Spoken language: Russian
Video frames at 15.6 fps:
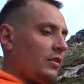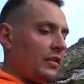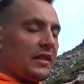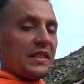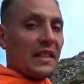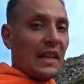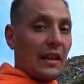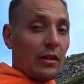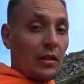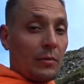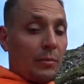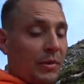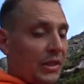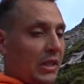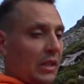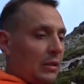Не знаю, как
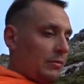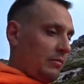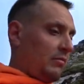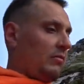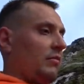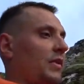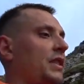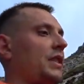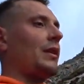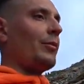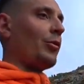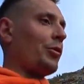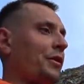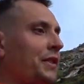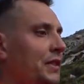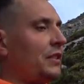по таким местам
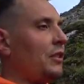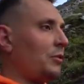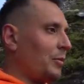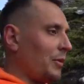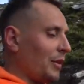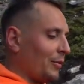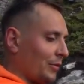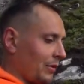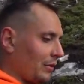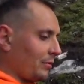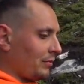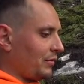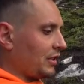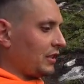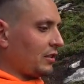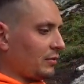ходят с детьми, он там
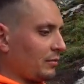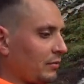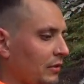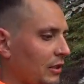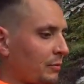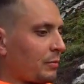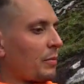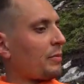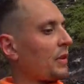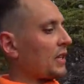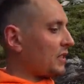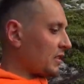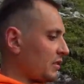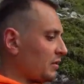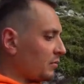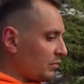детям где-то по
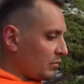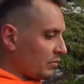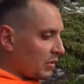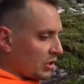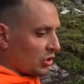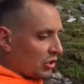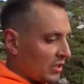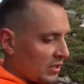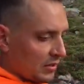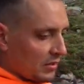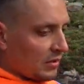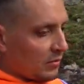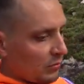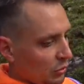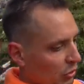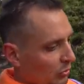5, по
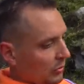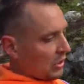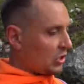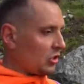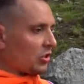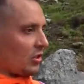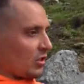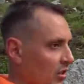6, может меньше.